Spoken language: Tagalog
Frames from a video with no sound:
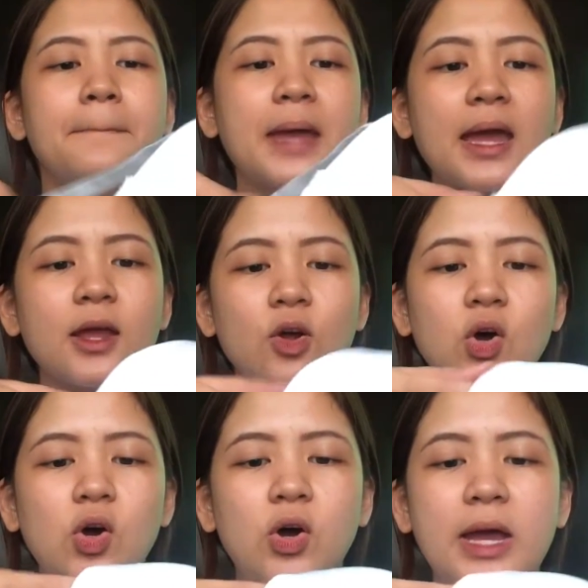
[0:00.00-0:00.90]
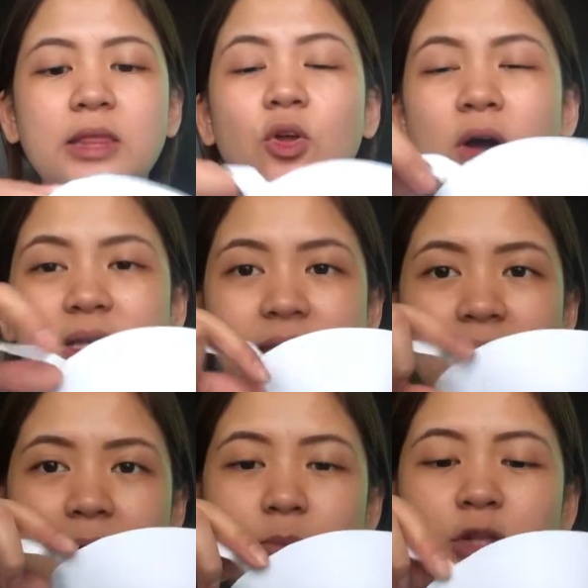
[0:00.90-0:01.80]
Pero, ito
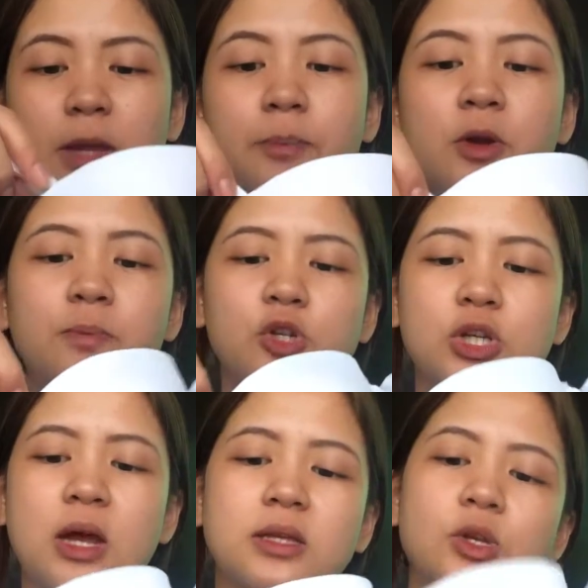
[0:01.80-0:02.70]
kasi, multipurpose siya.